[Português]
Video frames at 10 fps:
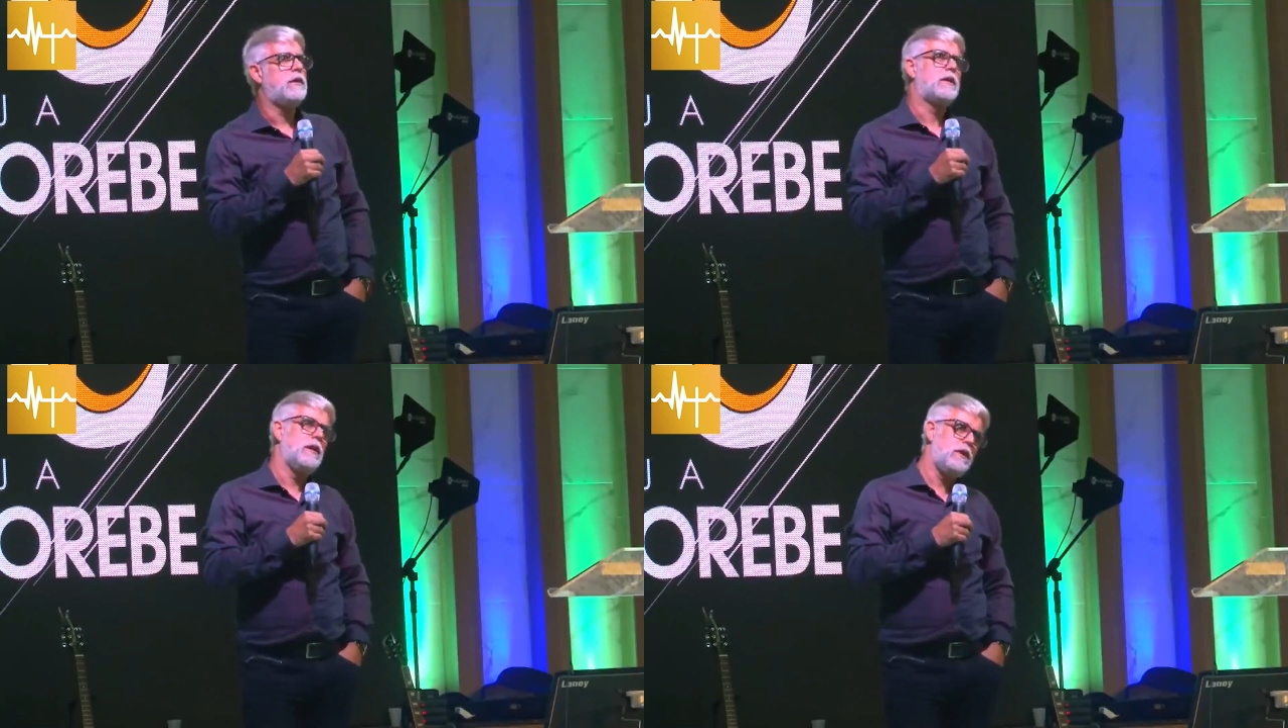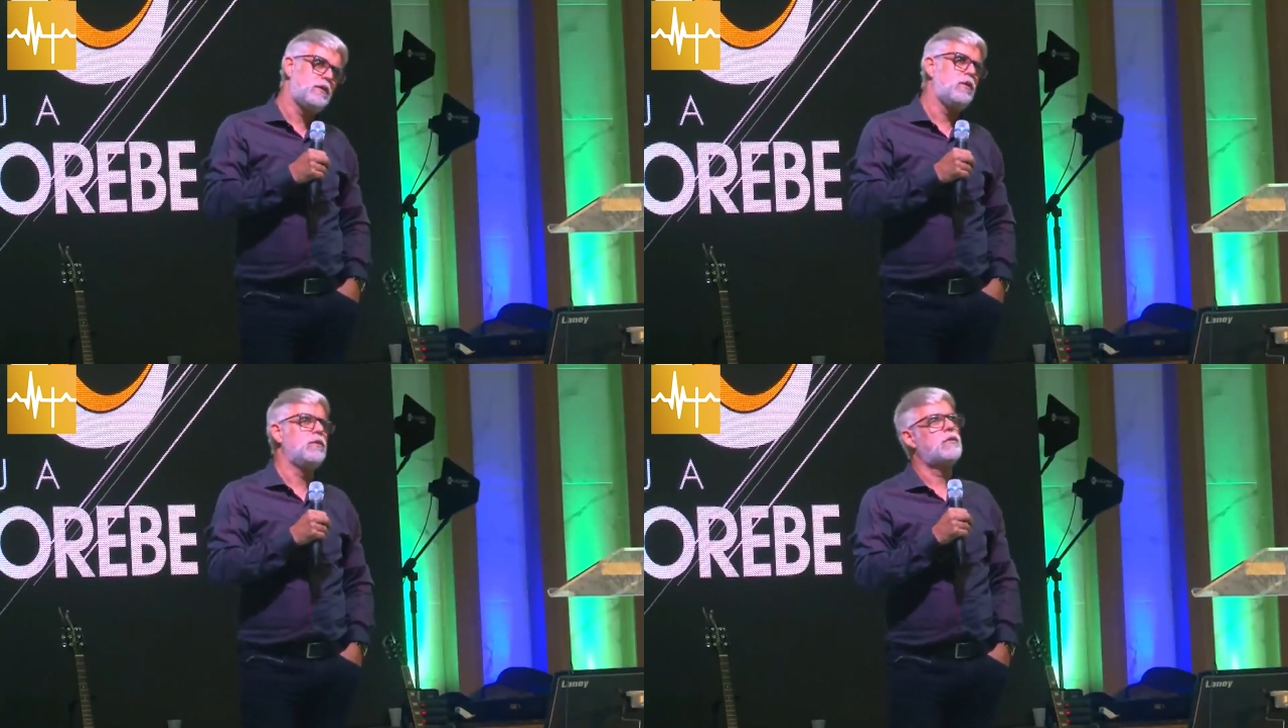Ainda que
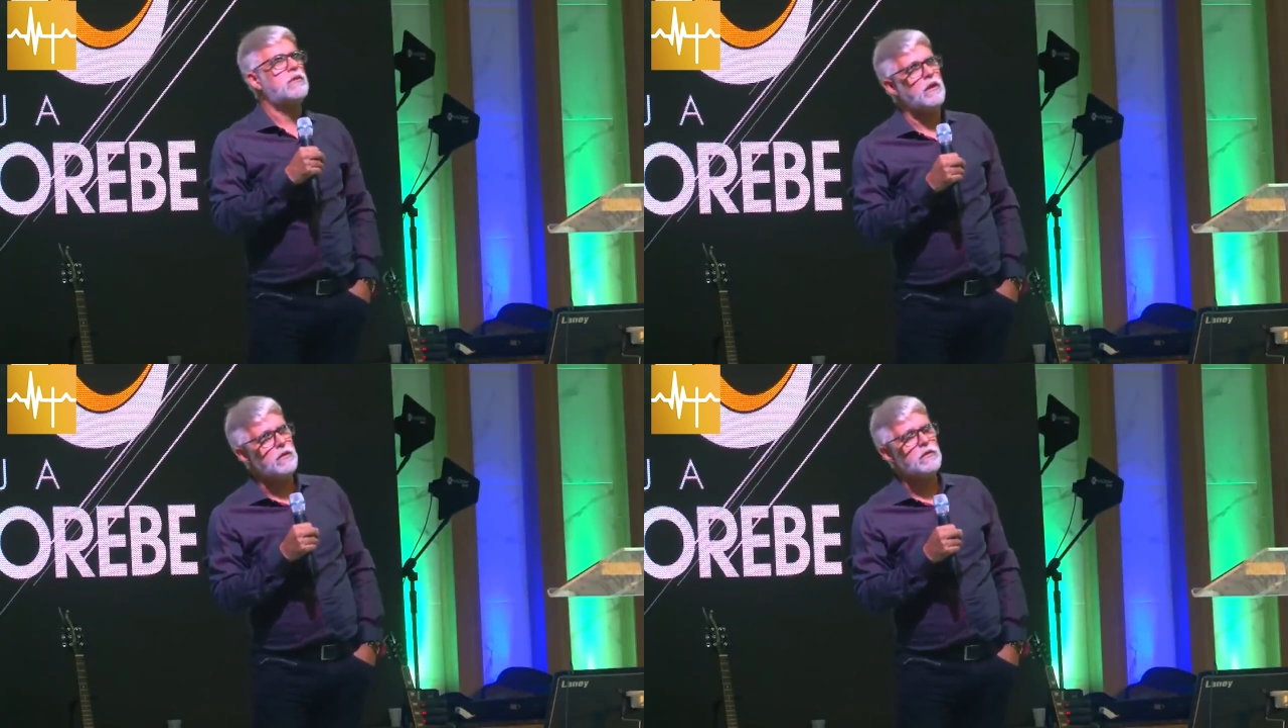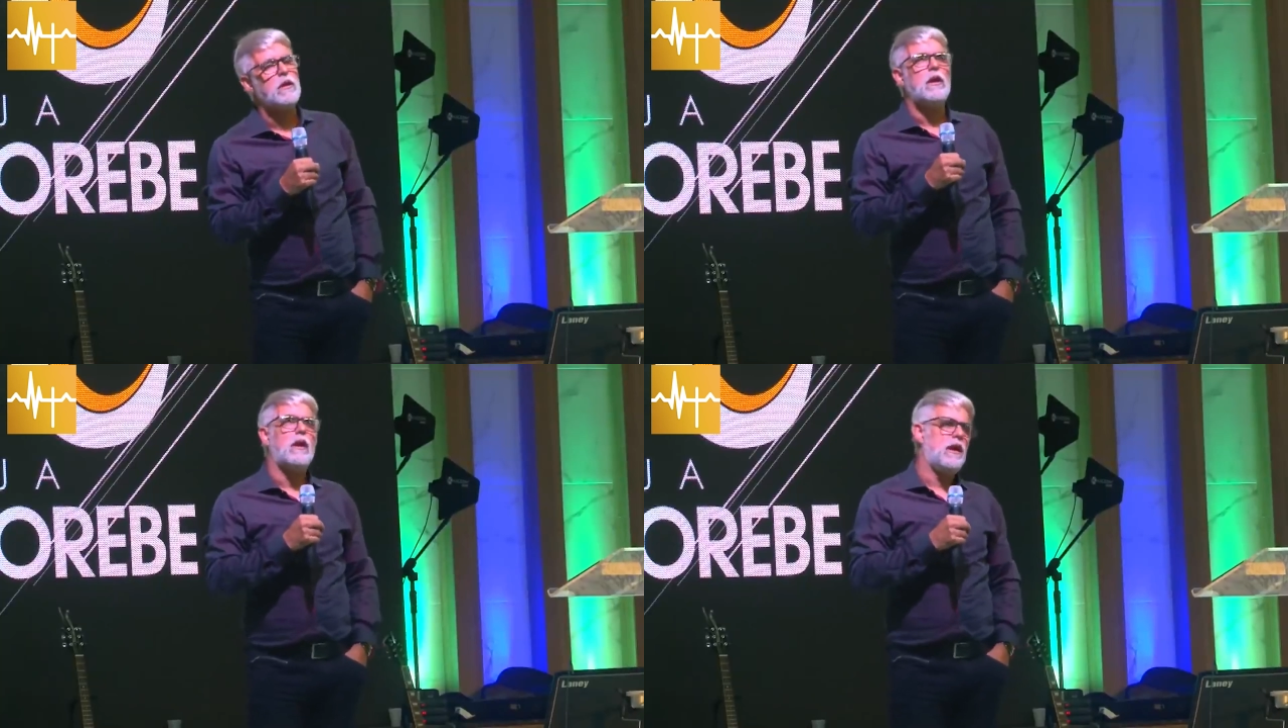nem todos tenham.
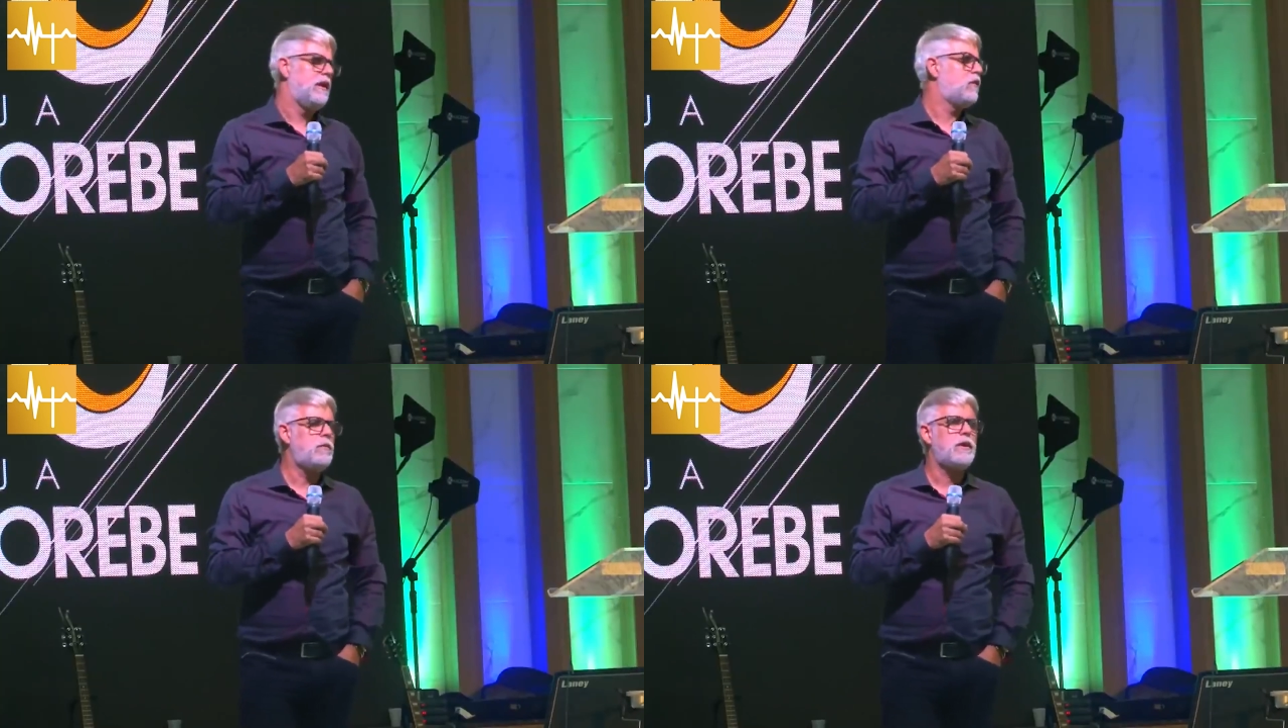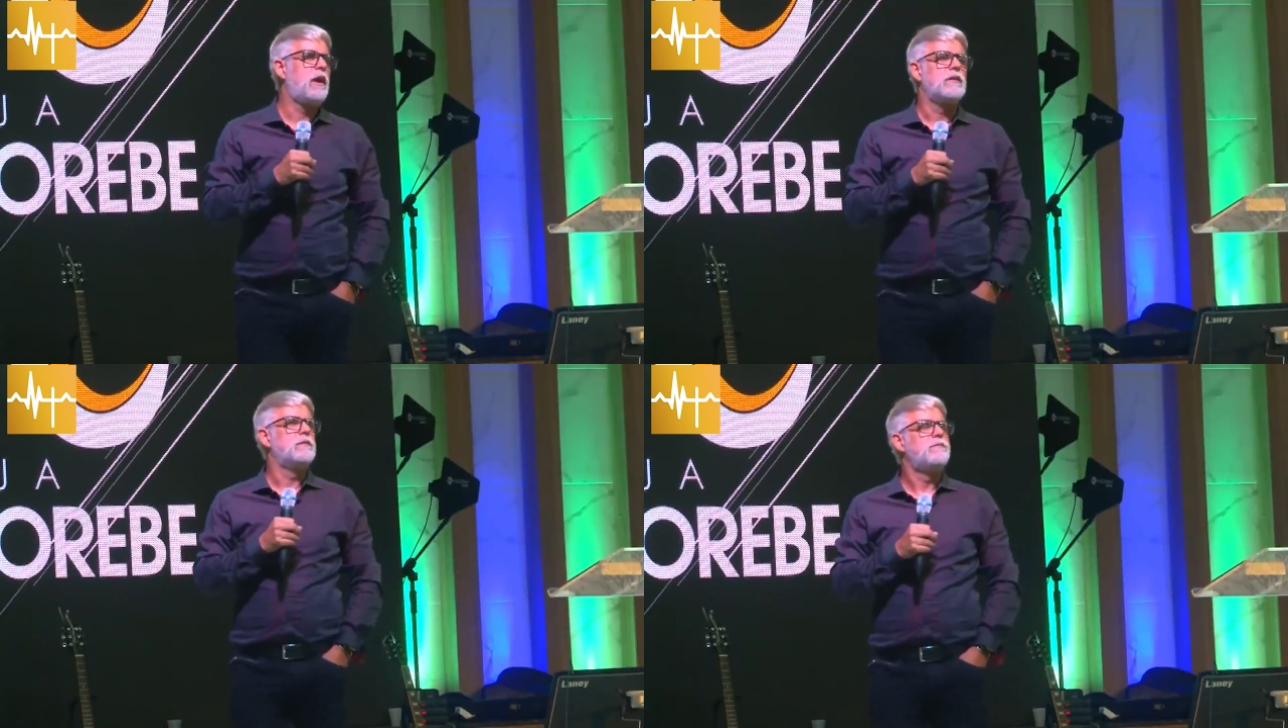É
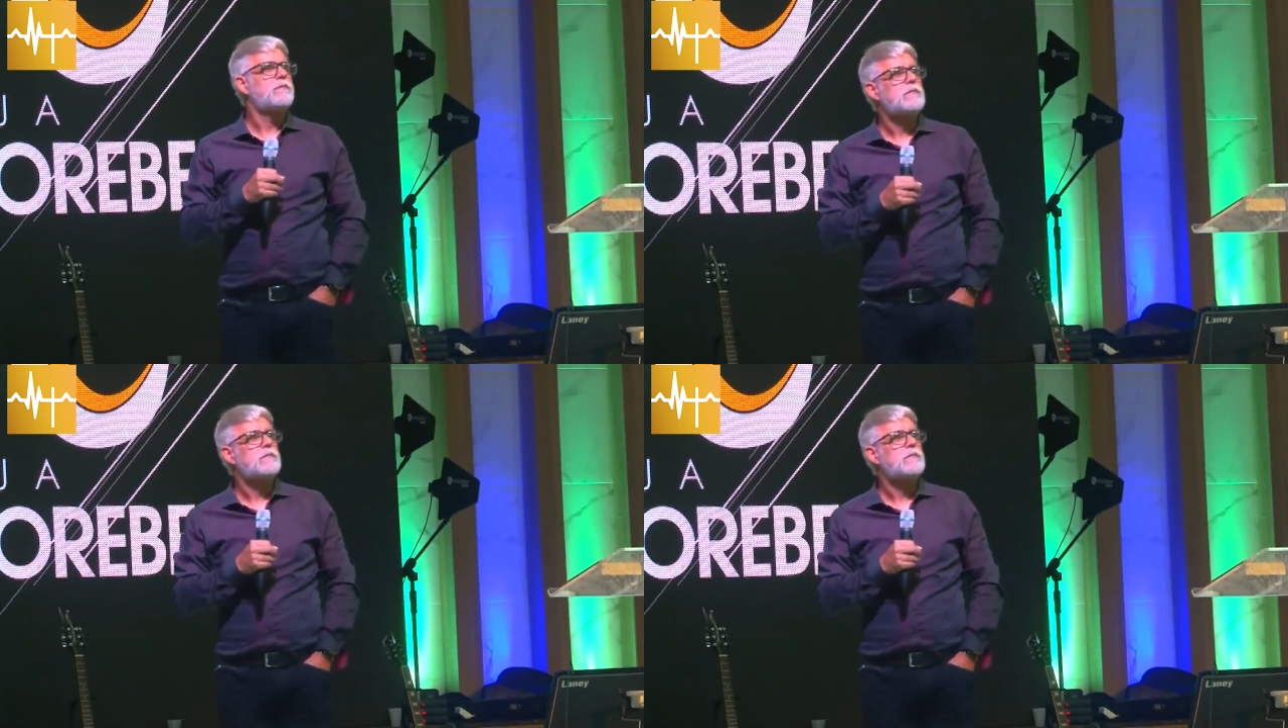complicado.